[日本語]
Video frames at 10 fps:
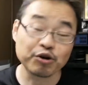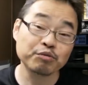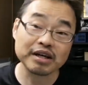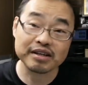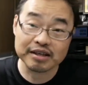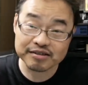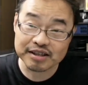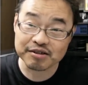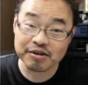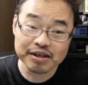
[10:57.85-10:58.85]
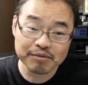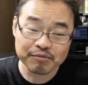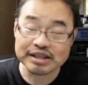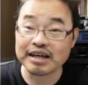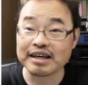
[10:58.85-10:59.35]
アホみたいに安いでしょ
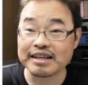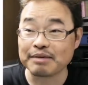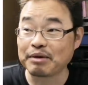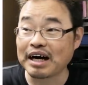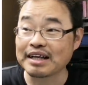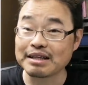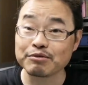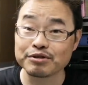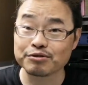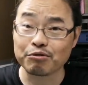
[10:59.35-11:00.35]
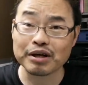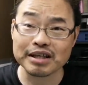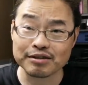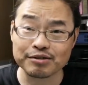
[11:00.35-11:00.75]
だからね、まあ買ってもすぐ壊れた